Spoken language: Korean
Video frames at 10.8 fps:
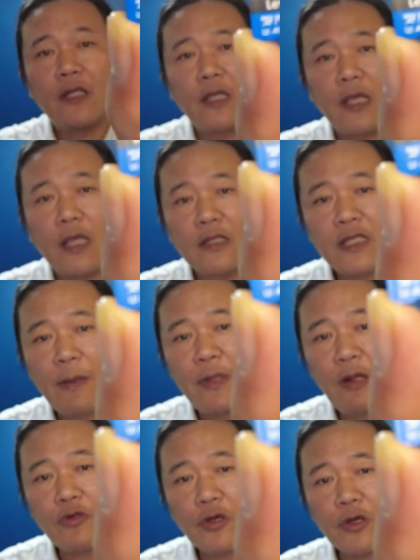있는데 얘는
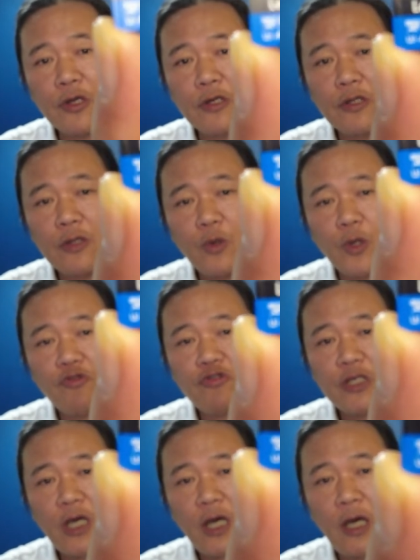3이라고 적혀 있거든요. 이게
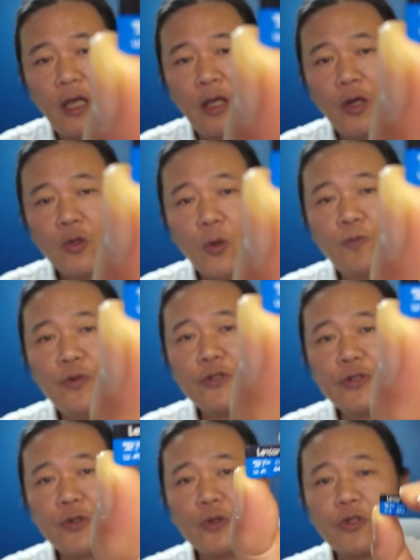숫자가
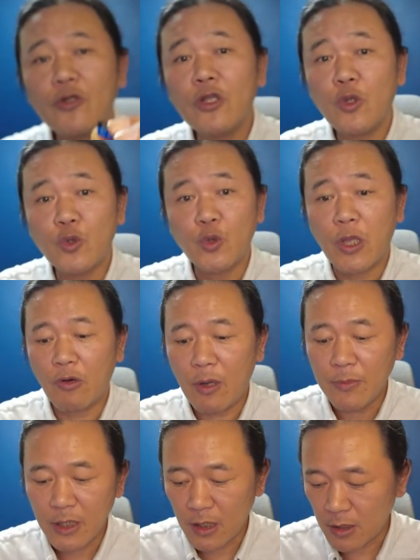높을수록 성능도 좋다고
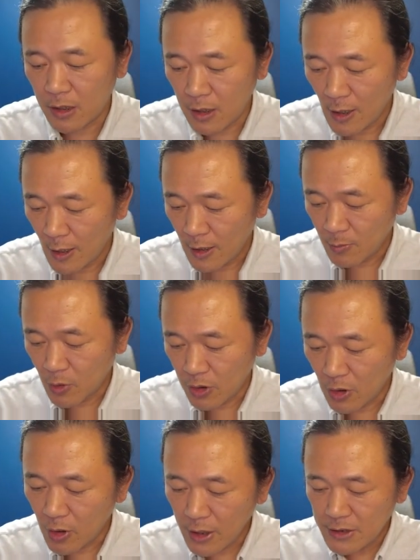합니다. 근데 뭐
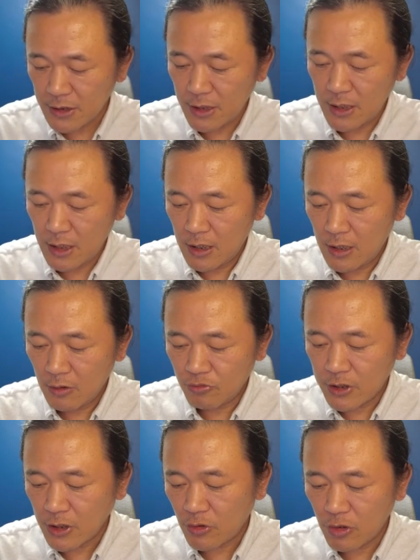이것까지
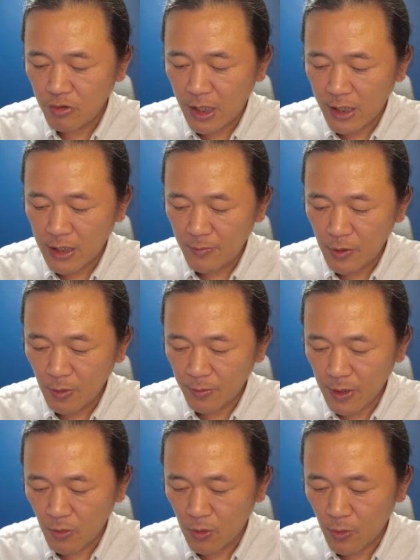구체적으로 알아야 될 필요는
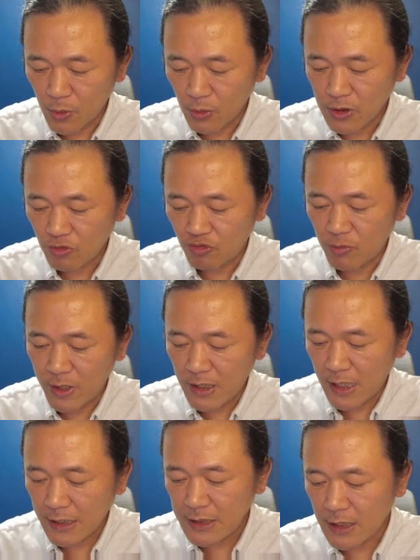없겠고 보통 이제 구매를
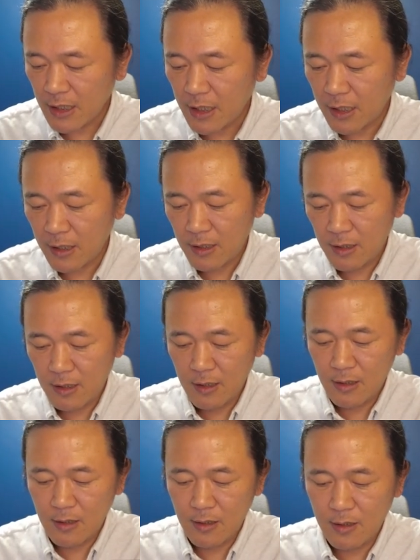하실 때
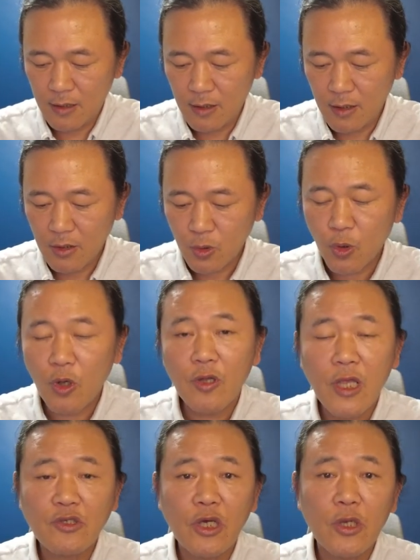어,
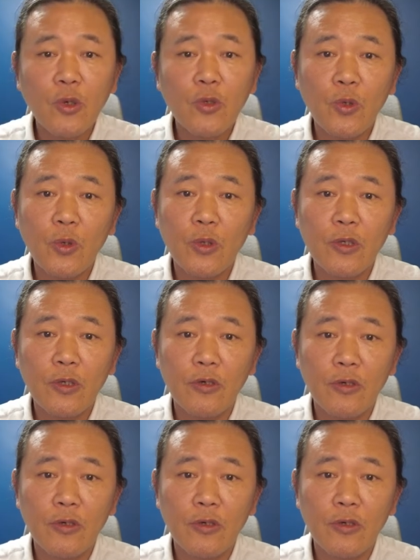동영상 촬영용을